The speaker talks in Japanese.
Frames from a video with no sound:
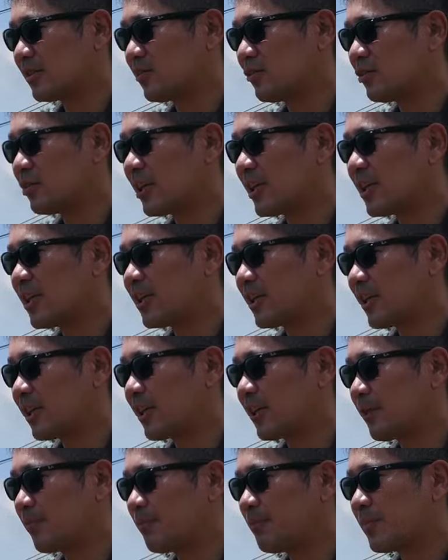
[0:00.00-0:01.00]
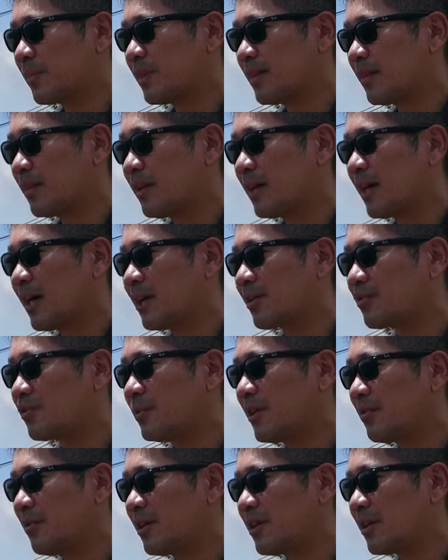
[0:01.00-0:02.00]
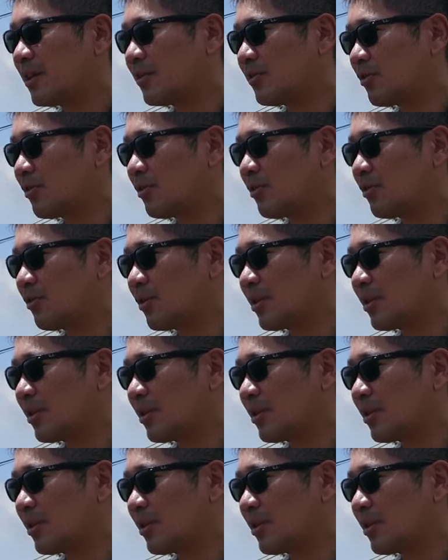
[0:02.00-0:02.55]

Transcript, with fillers: その中で、白馬バレーの、